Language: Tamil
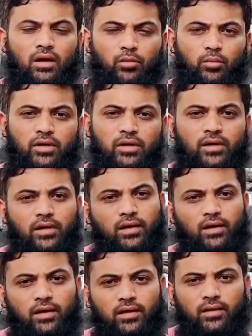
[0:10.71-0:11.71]
அன்புக்கினிய
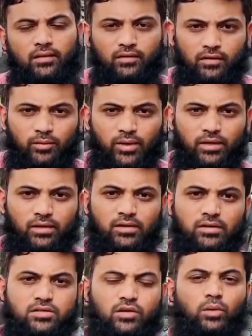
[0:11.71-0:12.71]
எனதுருமை
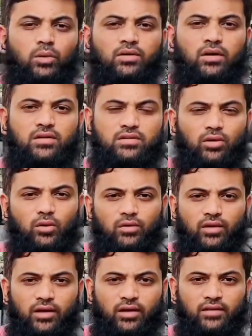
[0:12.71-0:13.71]
சகோதர
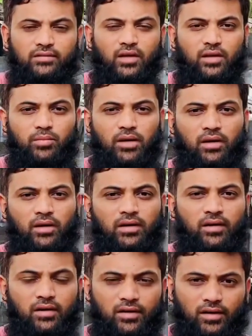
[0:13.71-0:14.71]
சகோதரிகளை தாய்மார்களே
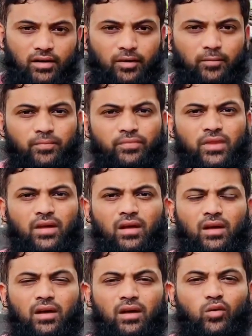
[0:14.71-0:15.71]
இளைஞர்களே
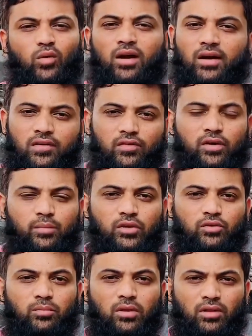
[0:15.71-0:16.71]
உங்கள் அனைவரின்
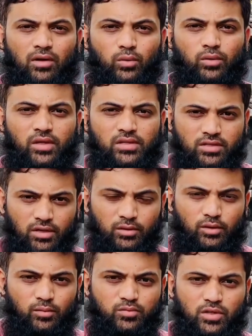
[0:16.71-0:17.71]
மீதும் அல்லாஹுடைய
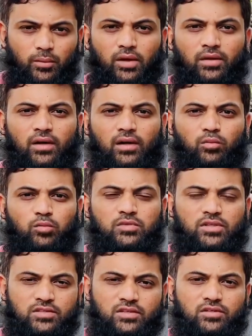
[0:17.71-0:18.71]
சாந்தியும் சமாதானமும்
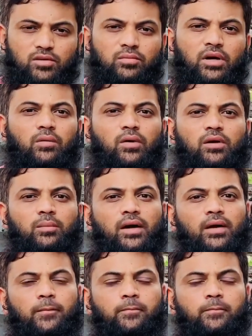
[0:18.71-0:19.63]
என்றென்றும் நிலவட்டுமாக